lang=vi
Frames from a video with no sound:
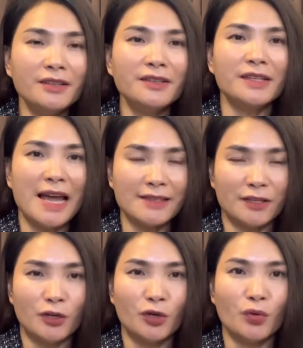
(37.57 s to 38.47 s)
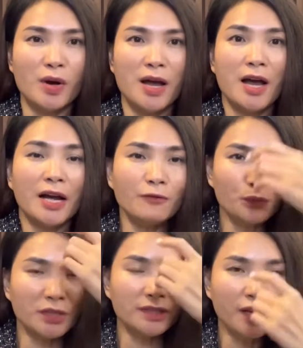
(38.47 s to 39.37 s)
người đang sở hữu cái vùng
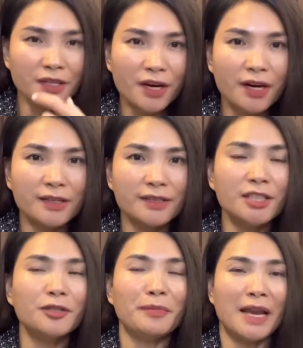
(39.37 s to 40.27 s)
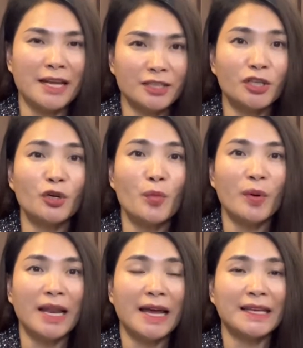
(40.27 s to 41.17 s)
chữ T nhờn nhưng mà đang sở hữu một cái
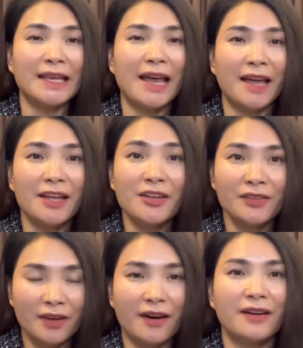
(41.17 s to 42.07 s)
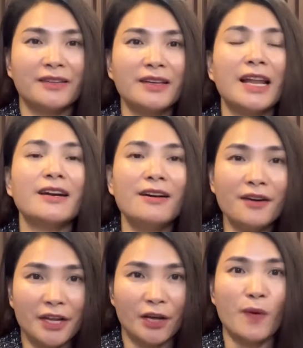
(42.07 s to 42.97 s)
làn da nhờn, tức là cơ
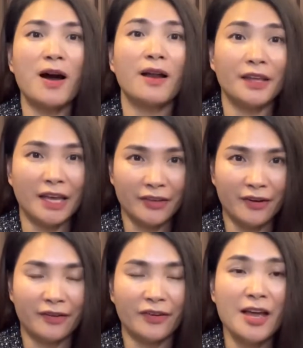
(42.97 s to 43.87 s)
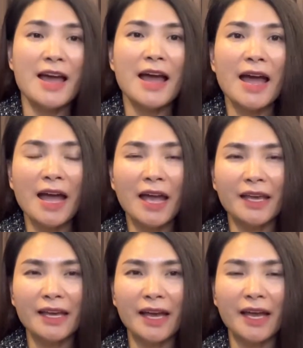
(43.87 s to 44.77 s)
địa của họ là da nhờn. Hai
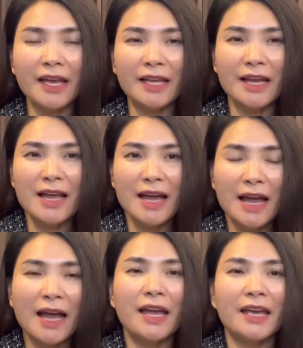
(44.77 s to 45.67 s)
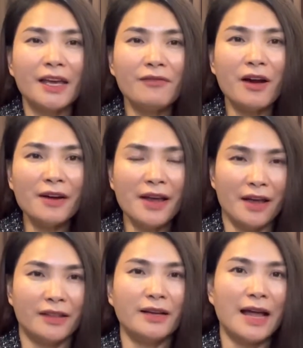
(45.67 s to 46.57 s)
cái hai cái vấn
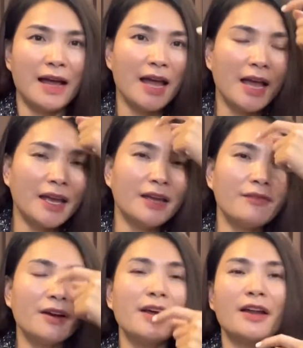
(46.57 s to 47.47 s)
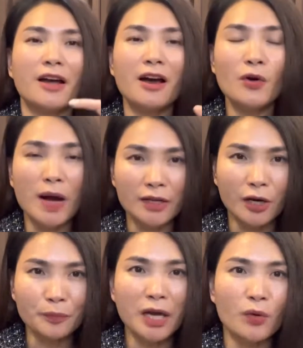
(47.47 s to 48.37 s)
đề, tức là hai cái vấn đề nó hoặc
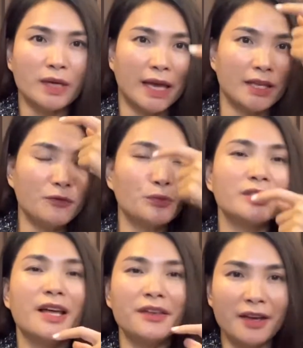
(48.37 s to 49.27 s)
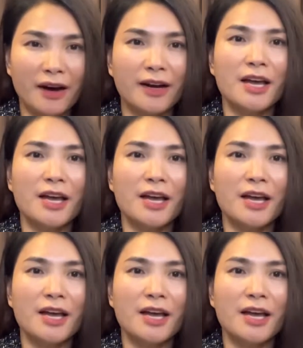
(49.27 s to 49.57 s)
giống nhau, chẳng hạn như vùng chữ T nhờn